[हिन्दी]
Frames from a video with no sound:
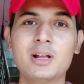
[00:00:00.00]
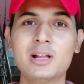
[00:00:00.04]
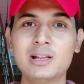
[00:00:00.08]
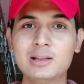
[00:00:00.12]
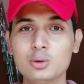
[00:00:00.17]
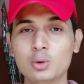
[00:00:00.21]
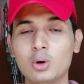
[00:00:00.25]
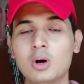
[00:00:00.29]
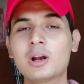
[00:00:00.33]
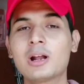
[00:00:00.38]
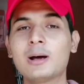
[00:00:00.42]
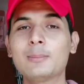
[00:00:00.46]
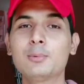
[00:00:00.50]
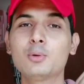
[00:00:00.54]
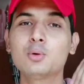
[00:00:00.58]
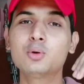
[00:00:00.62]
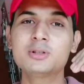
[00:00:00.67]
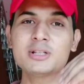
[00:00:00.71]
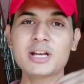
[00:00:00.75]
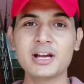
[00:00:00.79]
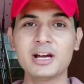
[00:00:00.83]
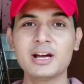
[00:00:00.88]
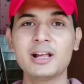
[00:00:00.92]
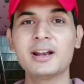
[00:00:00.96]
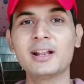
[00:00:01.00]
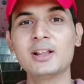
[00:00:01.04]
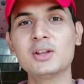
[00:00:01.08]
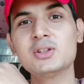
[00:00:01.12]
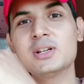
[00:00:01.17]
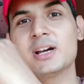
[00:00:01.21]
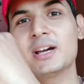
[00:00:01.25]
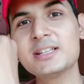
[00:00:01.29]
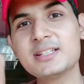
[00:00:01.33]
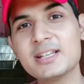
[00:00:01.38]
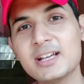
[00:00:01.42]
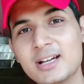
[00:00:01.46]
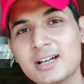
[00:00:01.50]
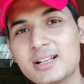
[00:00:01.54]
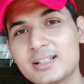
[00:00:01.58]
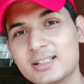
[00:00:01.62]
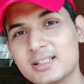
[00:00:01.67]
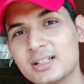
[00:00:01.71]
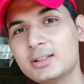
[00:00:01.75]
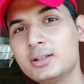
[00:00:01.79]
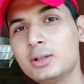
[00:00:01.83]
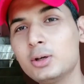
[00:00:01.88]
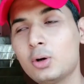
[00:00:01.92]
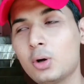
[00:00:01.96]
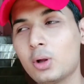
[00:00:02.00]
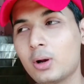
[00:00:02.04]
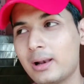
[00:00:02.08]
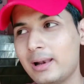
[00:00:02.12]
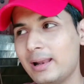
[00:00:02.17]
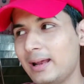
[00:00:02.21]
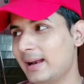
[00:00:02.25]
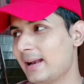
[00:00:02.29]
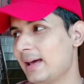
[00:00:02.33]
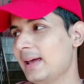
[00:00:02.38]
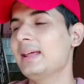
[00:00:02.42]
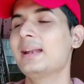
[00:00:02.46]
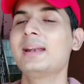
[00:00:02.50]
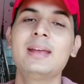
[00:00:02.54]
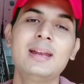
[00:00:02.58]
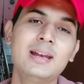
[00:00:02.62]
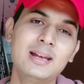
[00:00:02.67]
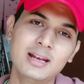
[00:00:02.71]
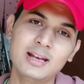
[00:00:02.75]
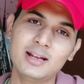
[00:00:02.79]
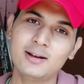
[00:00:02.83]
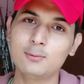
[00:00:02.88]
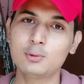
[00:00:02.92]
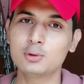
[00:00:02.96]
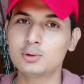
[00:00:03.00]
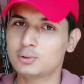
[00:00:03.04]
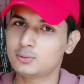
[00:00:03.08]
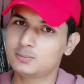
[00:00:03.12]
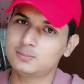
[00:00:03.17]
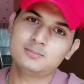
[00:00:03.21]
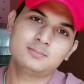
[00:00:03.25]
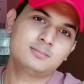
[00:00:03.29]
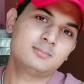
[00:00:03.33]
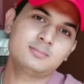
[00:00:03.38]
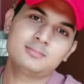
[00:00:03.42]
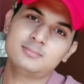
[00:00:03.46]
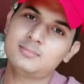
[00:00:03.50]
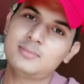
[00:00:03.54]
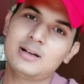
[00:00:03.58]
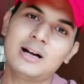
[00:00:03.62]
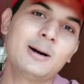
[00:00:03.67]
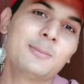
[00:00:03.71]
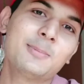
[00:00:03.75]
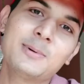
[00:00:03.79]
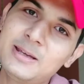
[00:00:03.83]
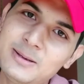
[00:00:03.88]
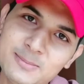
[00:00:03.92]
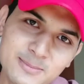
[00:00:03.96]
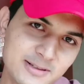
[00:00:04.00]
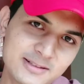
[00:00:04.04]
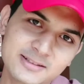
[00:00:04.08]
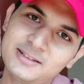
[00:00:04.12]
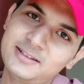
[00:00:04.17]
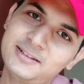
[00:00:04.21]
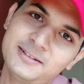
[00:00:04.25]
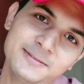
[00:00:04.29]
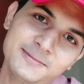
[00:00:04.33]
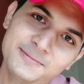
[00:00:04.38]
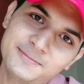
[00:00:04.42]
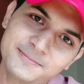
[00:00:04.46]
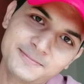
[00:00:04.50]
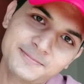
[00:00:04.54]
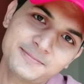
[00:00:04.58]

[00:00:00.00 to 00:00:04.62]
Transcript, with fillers: डाल दूंगा अगर आप लोगों को चेक कर रहे तो जाके चेक कर सकते हो और लेना या नहीं लेना है वो तो आपकी मर्जी है